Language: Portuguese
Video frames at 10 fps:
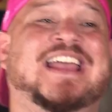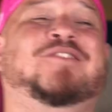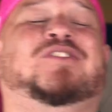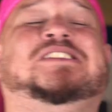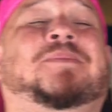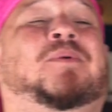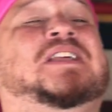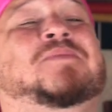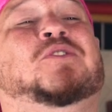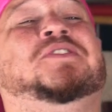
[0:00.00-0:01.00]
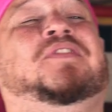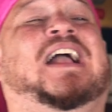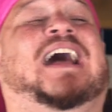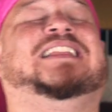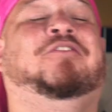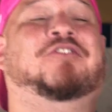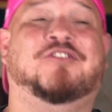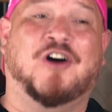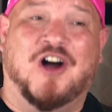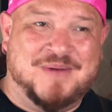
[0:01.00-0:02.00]
e você poder modificar da
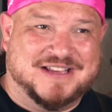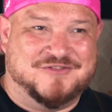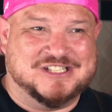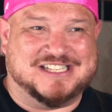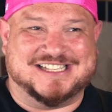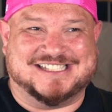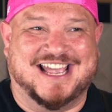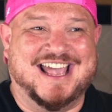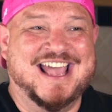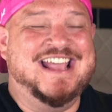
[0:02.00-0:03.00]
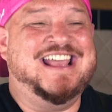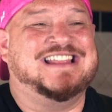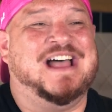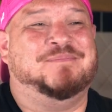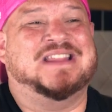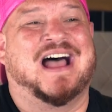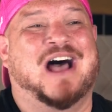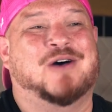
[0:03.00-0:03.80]
forma que você quiser e adaptar